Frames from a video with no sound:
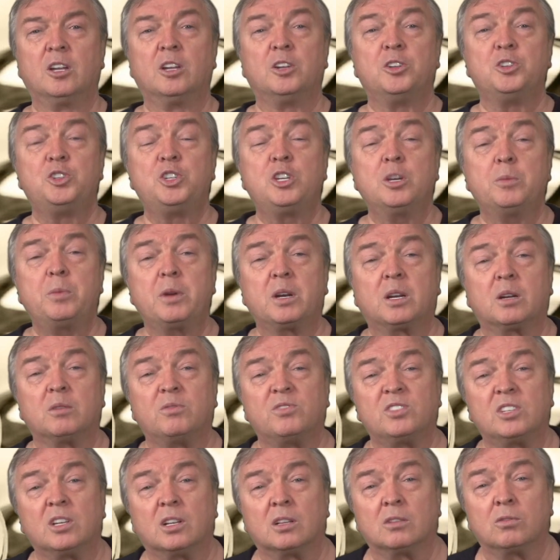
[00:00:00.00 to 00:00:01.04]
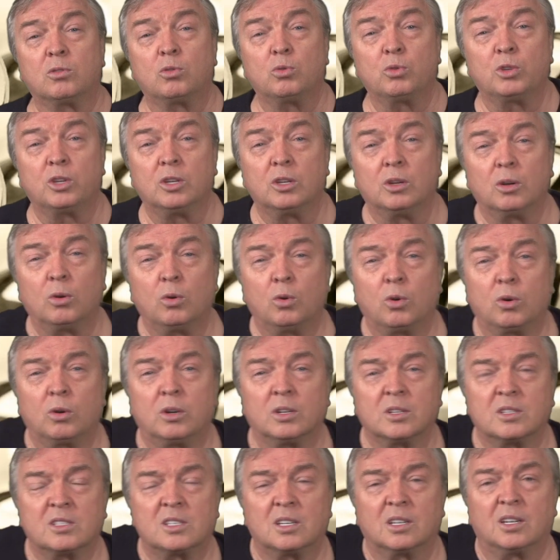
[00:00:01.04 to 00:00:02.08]
Чебриков взял в руки
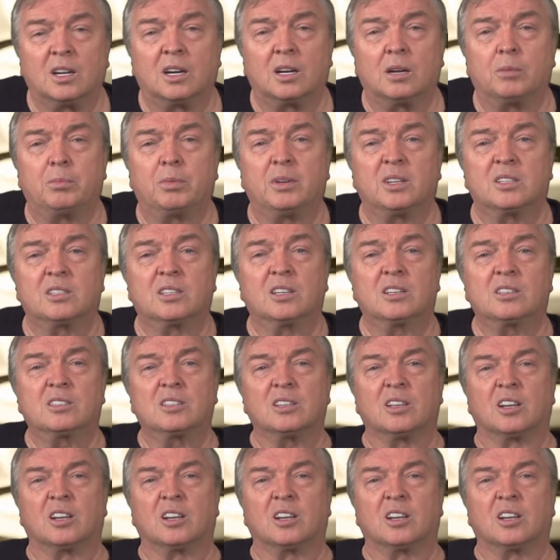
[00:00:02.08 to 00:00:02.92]
орган ЦК КПСС,